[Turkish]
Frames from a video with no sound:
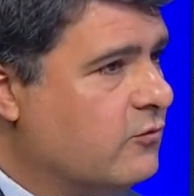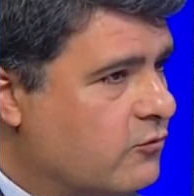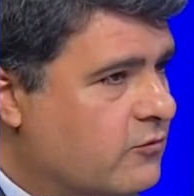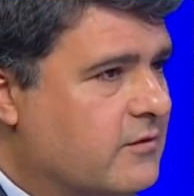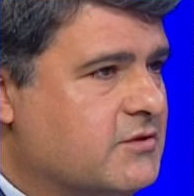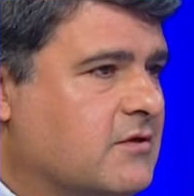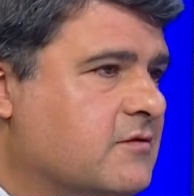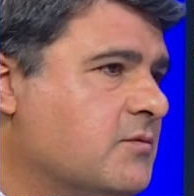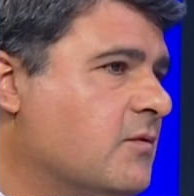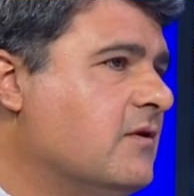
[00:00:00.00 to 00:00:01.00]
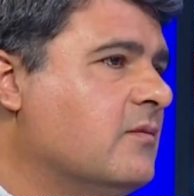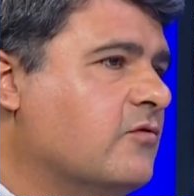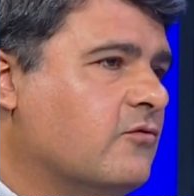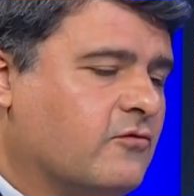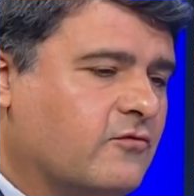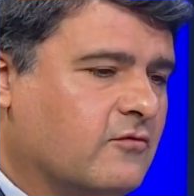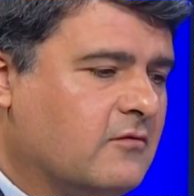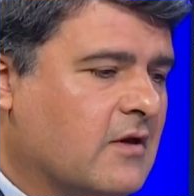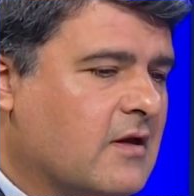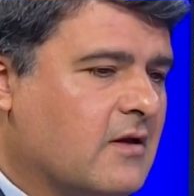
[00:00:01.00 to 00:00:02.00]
ve doktora çalışmalarımız olsun.